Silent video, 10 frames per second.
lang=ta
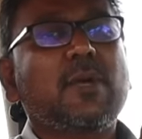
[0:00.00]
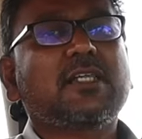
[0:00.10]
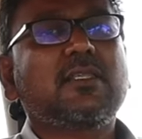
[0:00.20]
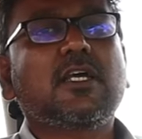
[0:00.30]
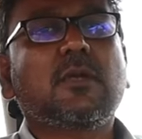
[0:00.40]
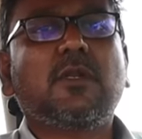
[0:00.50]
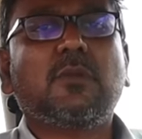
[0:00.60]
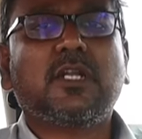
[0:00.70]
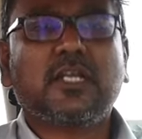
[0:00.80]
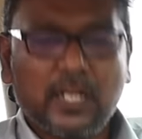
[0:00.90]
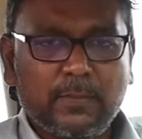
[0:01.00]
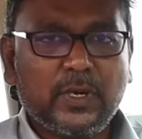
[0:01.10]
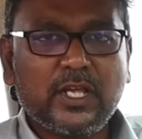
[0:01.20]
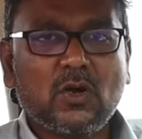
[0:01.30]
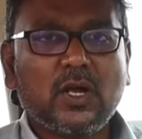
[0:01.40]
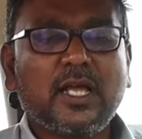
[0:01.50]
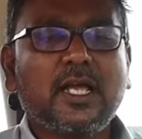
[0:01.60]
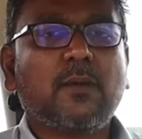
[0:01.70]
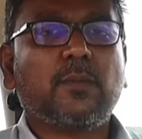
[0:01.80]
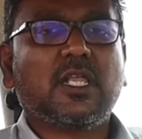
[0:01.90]
பக்கத்தில் இருக்க பெல் பட்டனை கிளிக் பண்ணிக்கோங்க
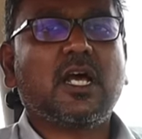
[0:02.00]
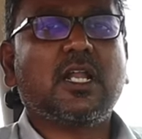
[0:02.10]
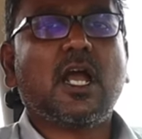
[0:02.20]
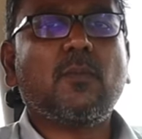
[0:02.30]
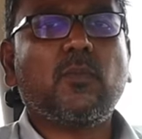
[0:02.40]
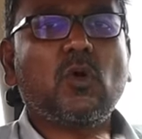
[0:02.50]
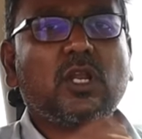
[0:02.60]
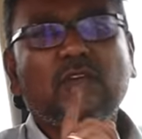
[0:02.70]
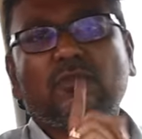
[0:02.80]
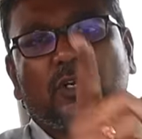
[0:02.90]
அப்போ தான் நான் போடுற